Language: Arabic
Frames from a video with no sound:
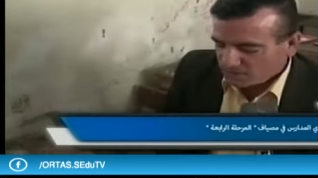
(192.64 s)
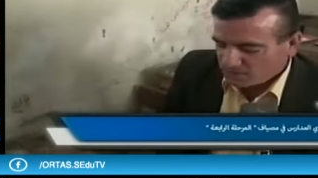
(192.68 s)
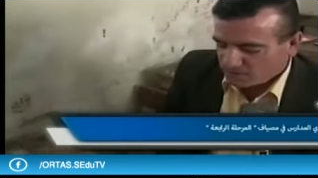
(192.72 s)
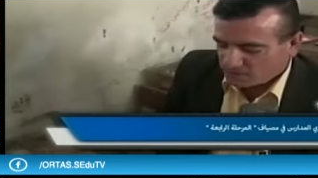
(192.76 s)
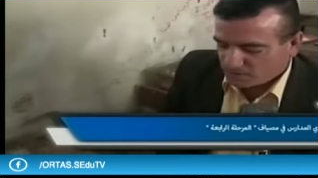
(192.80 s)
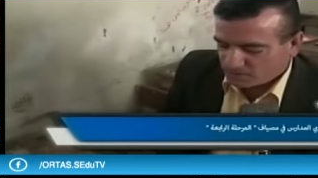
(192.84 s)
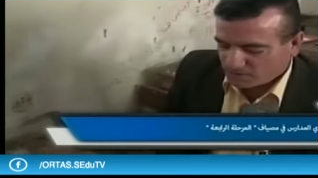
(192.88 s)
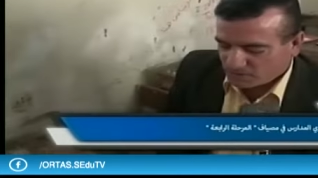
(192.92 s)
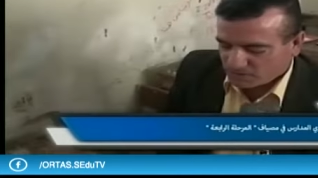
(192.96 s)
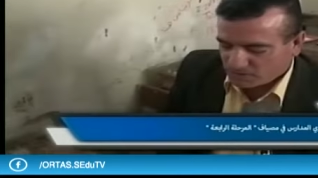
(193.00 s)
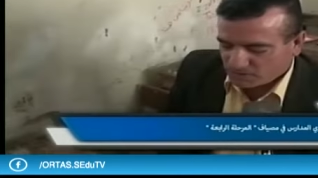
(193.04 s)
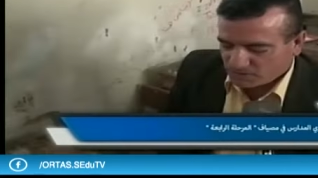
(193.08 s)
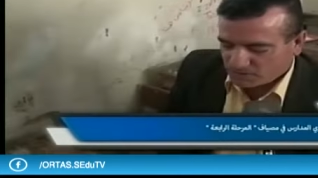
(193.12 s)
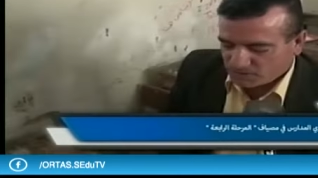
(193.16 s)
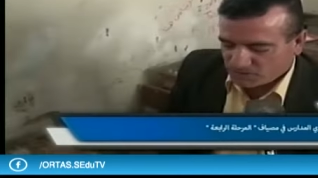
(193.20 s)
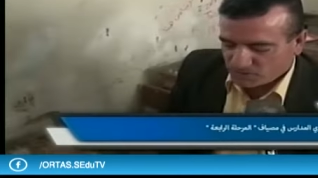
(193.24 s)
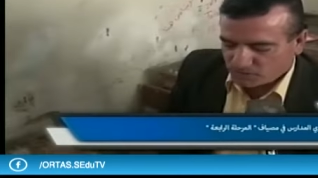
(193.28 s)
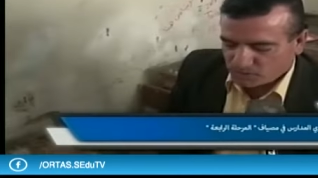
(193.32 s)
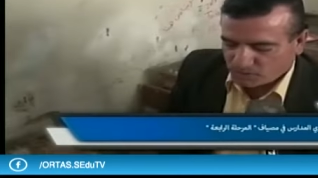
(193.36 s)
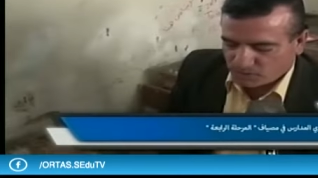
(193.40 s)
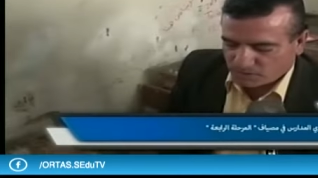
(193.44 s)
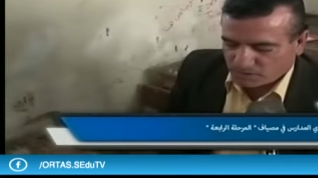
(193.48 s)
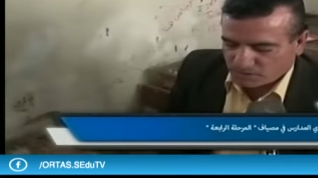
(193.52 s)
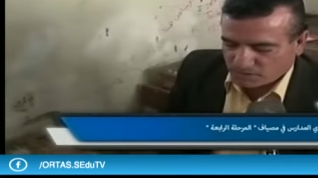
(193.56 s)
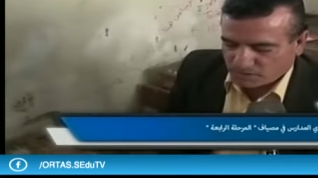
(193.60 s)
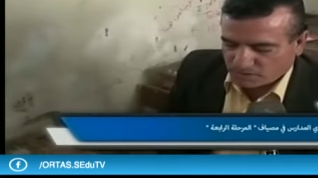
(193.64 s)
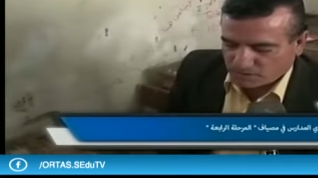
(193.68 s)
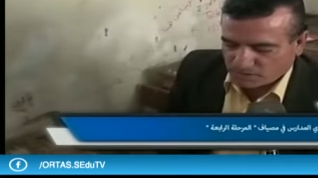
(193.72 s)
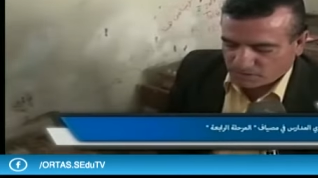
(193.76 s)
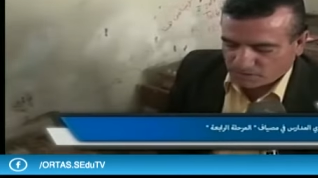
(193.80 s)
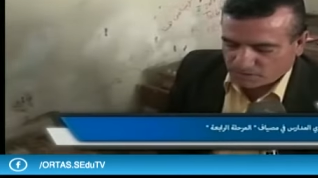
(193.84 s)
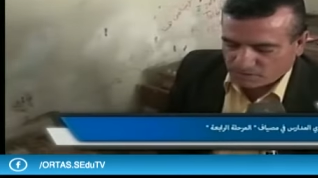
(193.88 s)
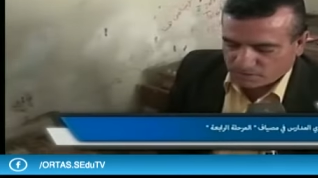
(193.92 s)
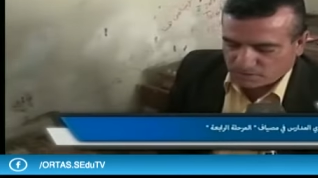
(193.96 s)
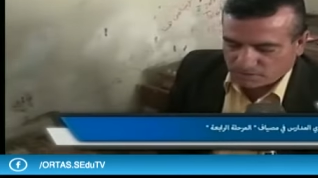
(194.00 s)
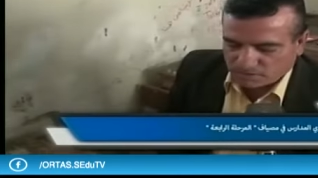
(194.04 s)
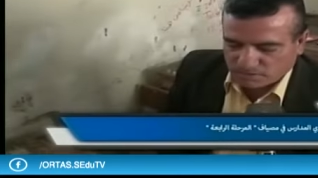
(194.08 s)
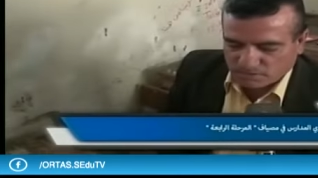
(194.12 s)
طبعا الدورة
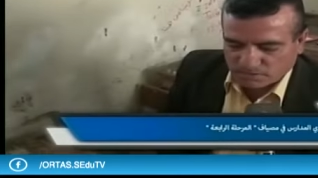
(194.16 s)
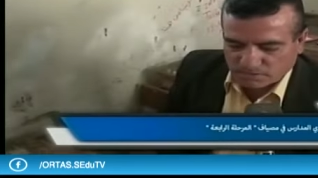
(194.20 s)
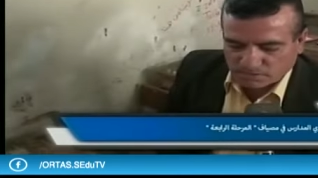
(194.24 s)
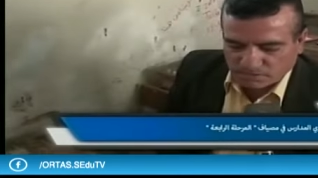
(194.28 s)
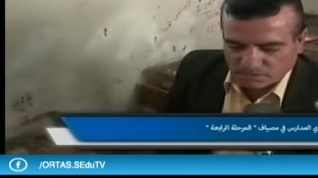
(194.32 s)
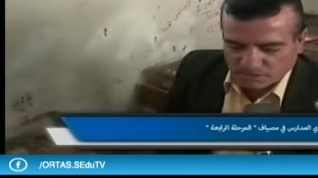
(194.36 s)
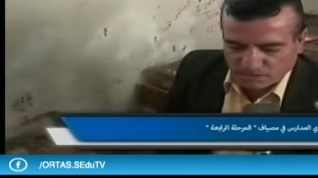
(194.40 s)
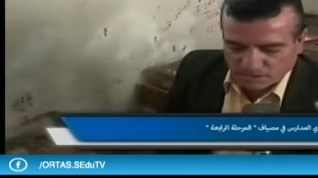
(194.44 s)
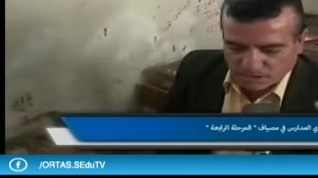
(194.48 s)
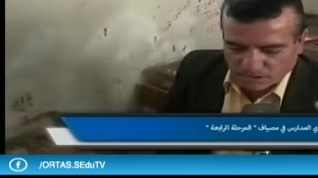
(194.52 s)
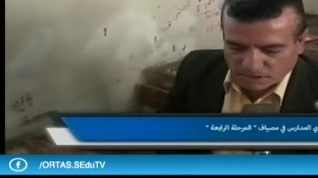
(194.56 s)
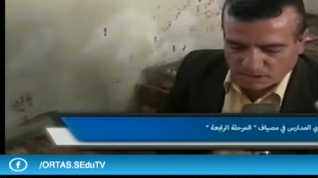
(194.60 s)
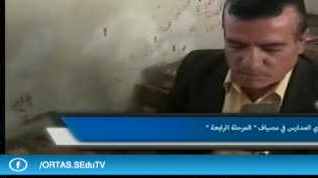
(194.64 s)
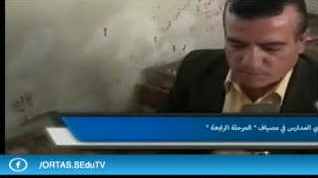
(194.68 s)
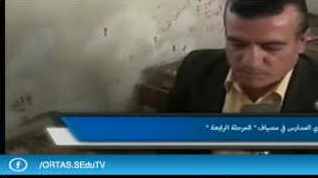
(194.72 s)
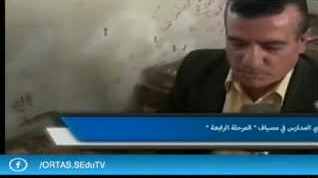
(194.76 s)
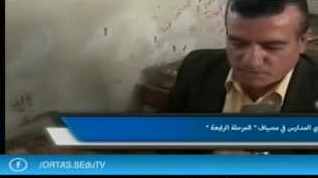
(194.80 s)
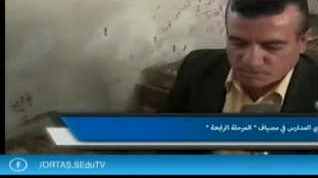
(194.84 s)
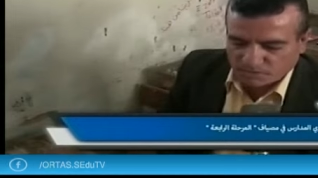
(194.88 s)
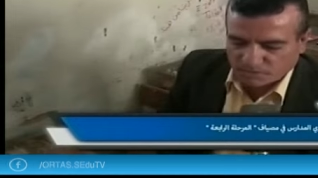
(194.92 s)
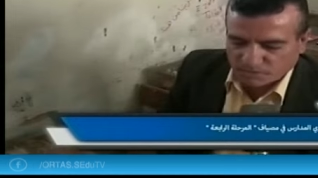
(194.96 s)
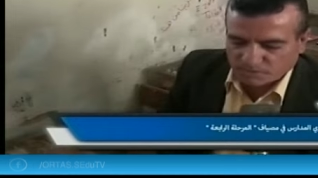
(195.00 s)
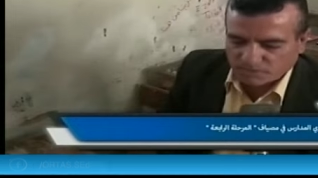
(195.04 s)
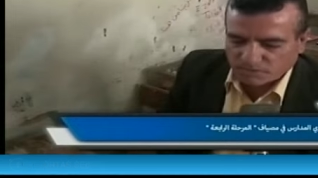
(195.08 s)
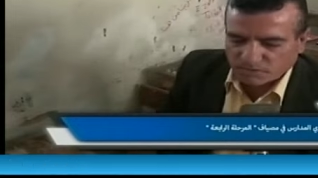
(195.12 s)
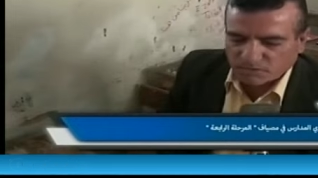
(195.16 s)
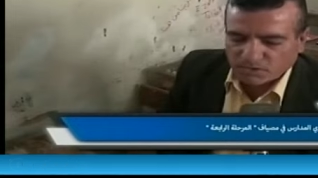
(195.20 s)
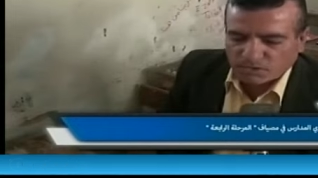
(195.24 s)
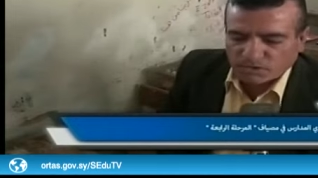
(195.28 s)
هامة